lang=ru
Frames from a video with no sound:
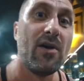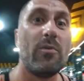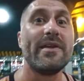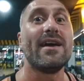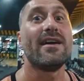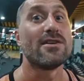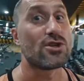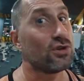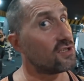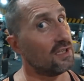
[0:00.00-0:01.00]
У меня
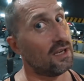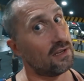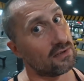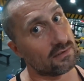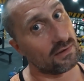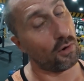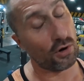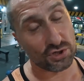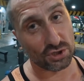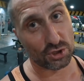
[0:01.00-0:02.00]
жесткий тренер,
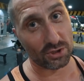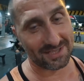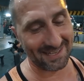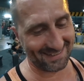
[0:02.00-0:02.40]
очень жесткий.